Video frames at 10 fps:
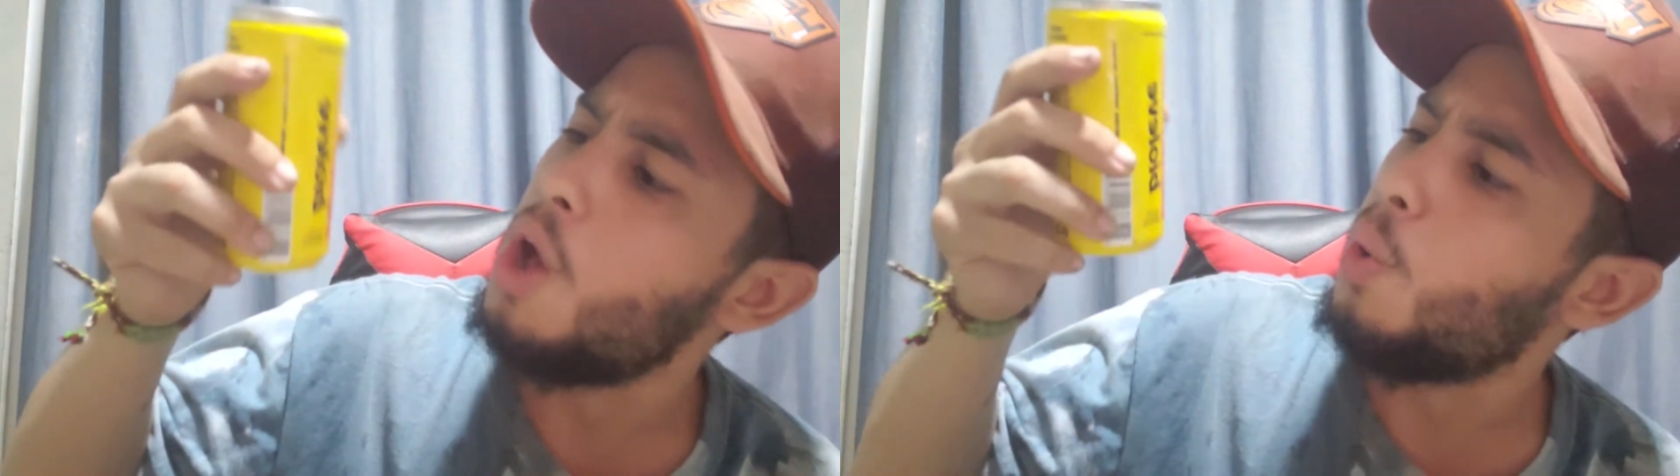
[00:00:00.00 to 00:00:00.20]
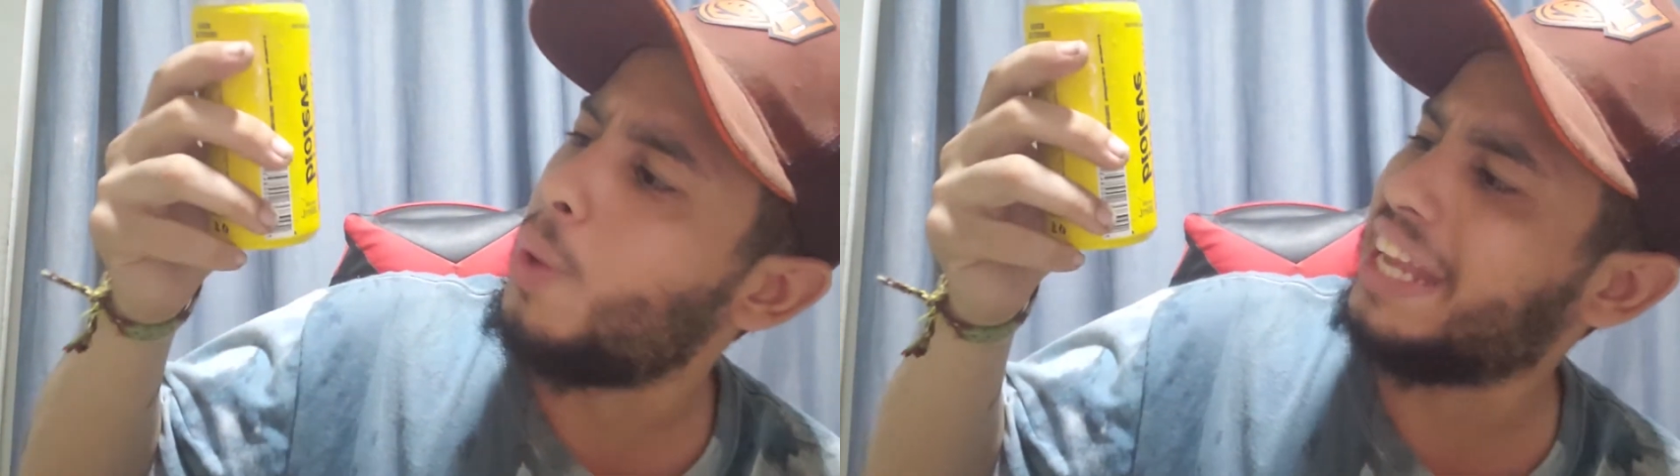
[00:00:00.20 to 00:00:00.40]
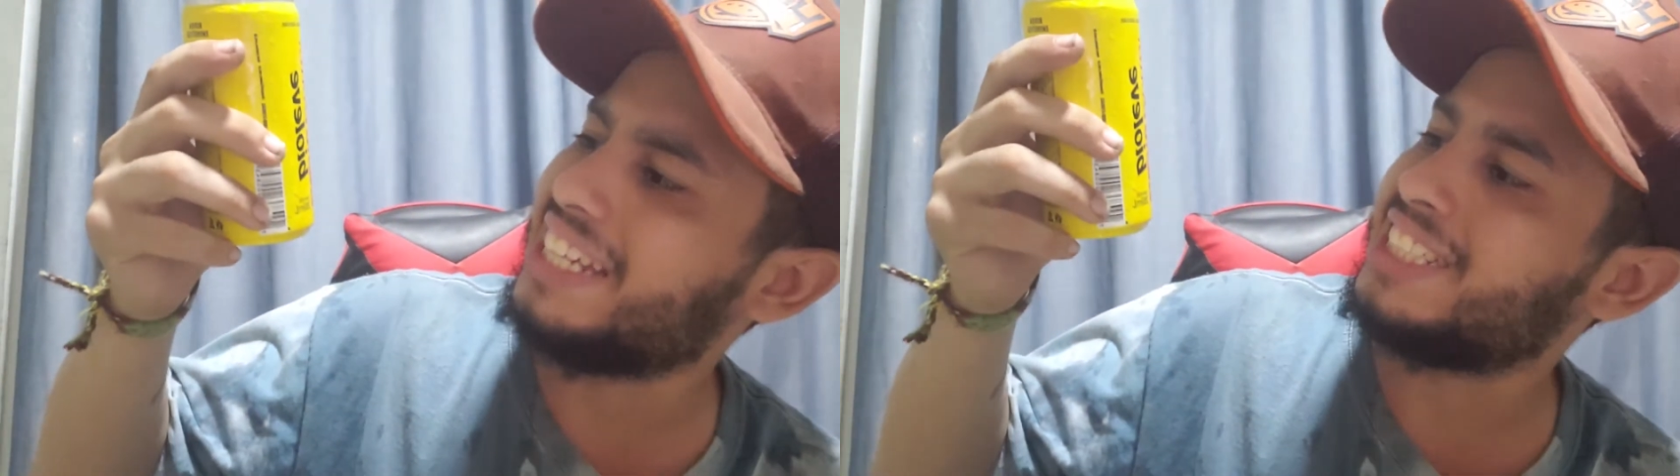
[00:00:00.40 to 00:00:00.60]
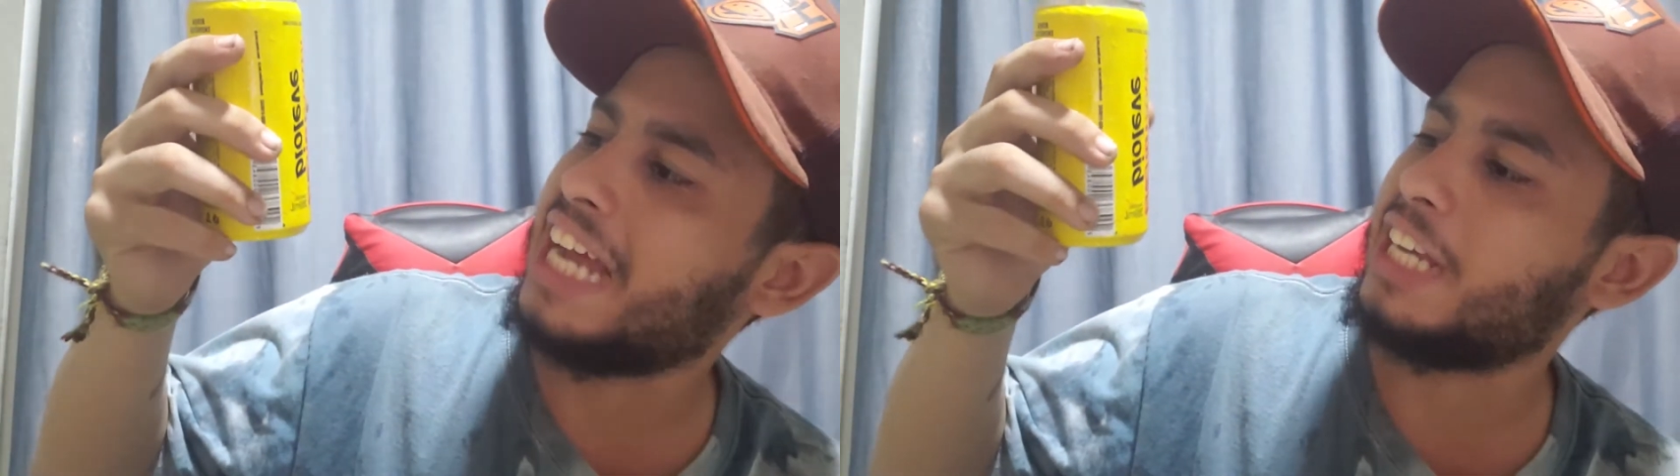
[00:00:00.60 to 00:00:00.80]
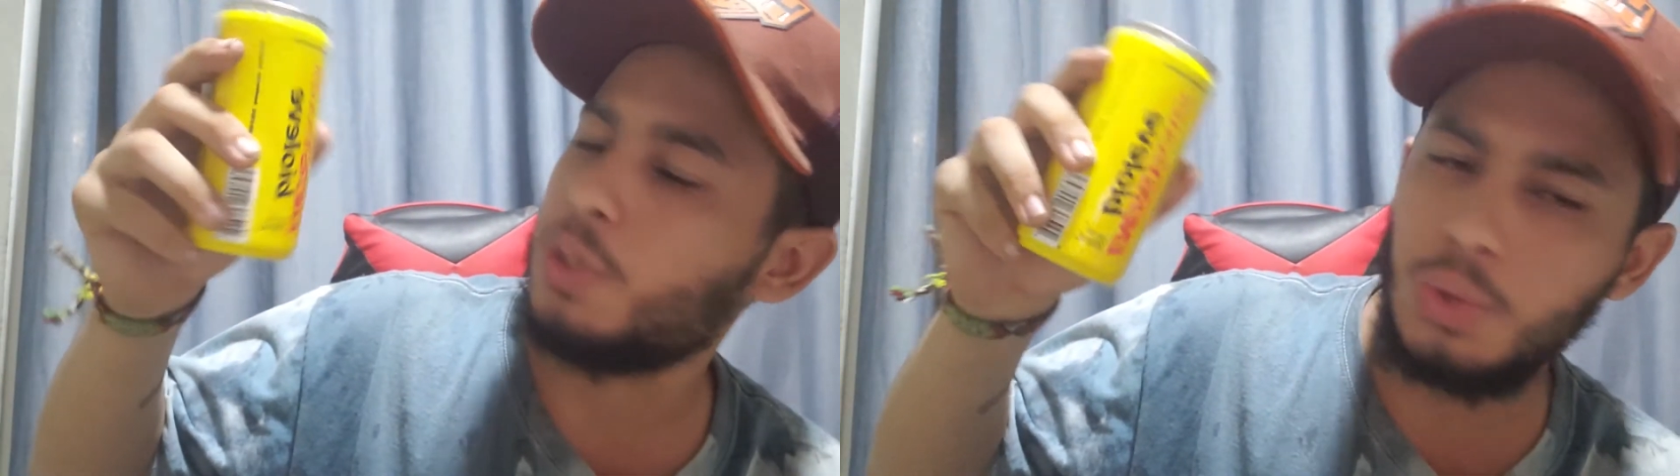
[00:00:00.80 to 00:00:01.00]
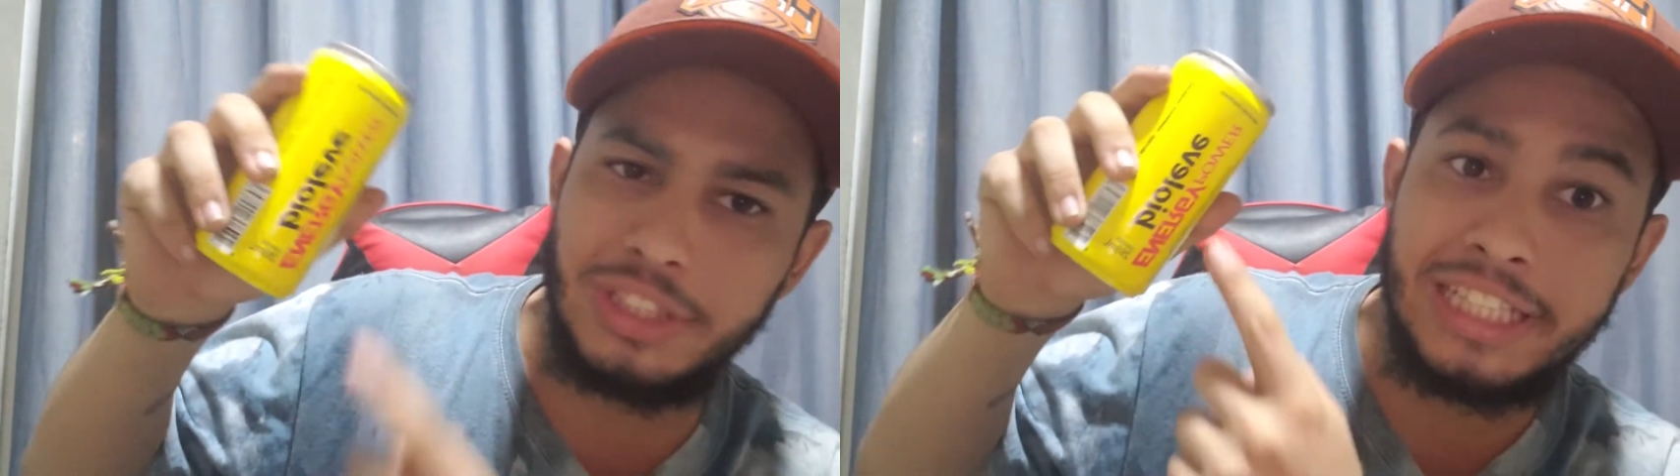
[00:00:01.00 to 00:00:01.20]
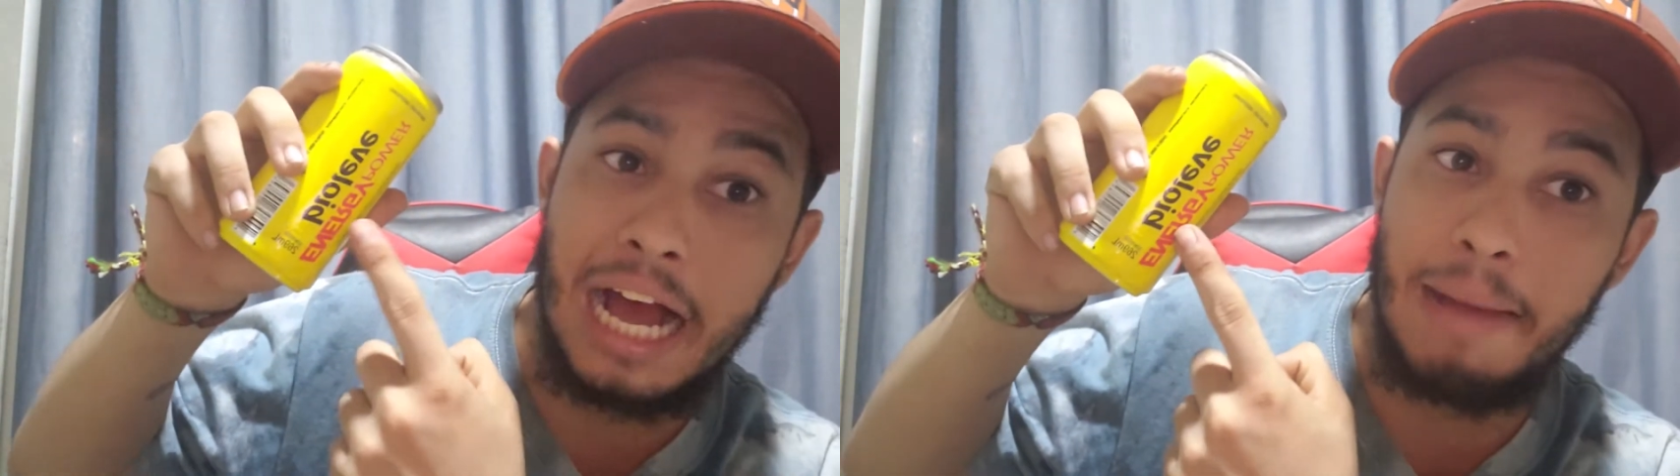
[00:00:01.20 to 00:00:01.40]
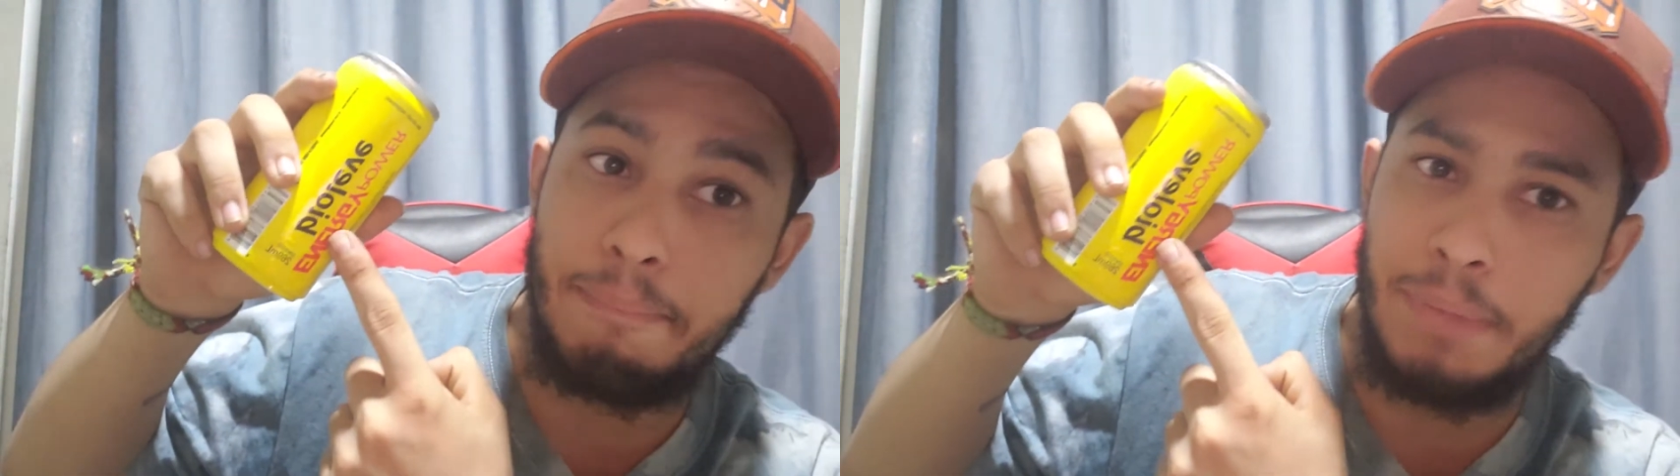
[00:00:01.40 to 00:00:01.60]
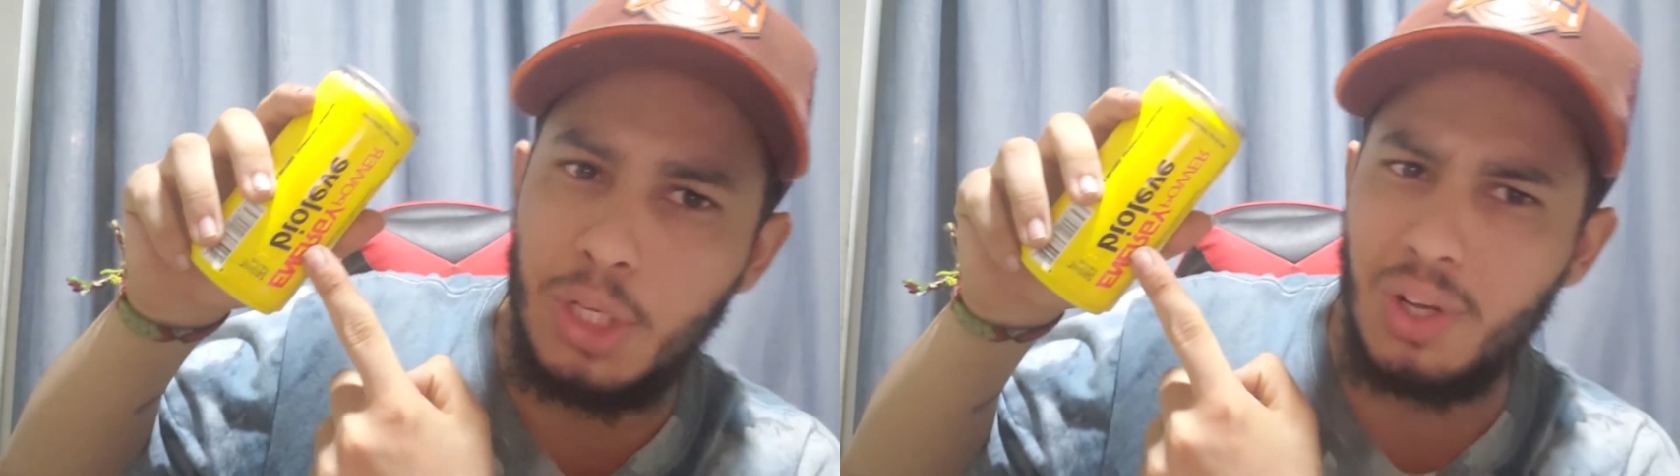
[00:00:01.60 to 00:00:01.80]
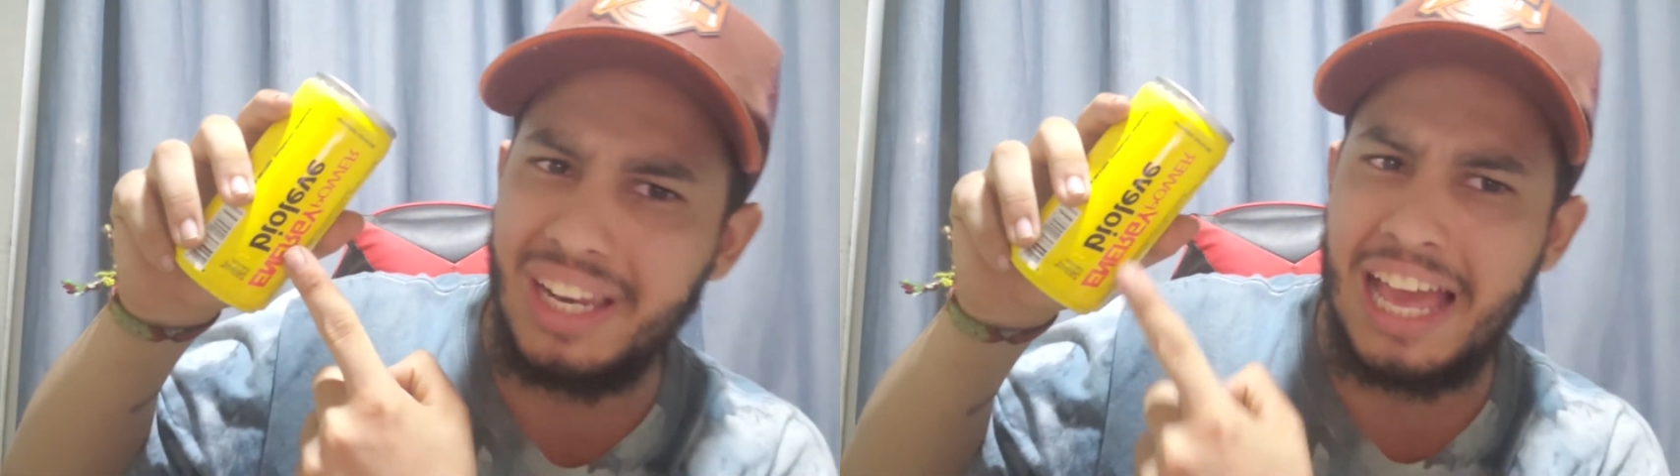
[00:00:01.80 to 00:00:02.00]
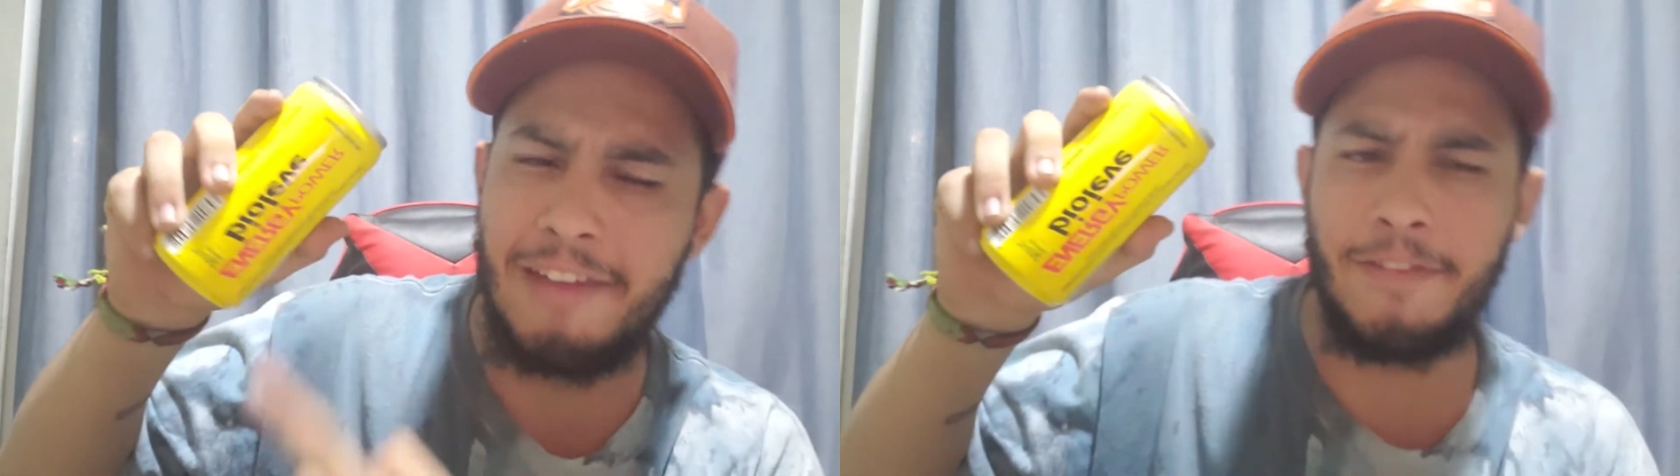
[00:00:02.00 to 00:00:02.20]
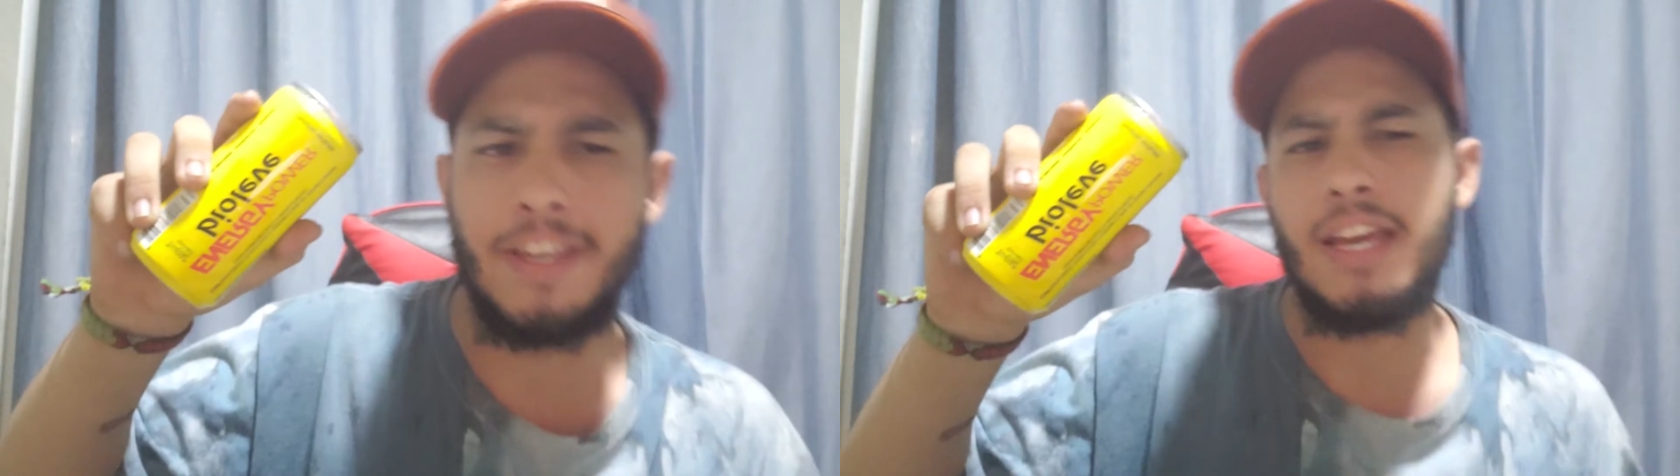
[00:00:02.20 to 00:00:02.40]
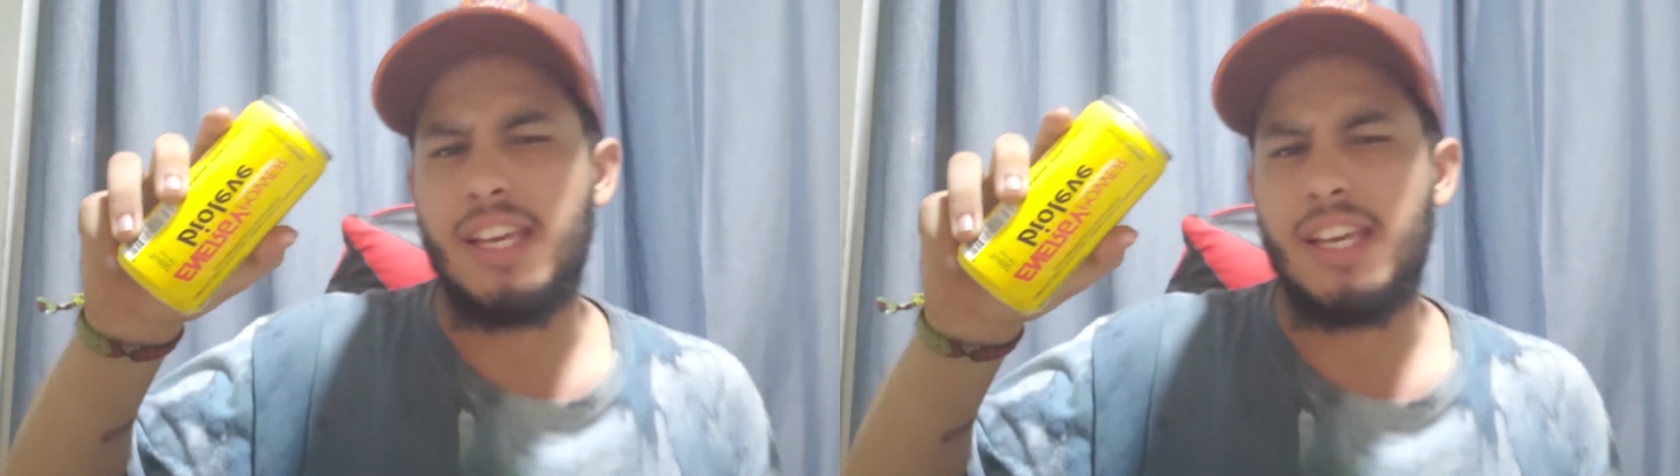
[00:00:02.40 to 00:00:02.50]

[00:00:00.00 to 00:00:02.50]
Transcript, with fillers: o energético da Biolev.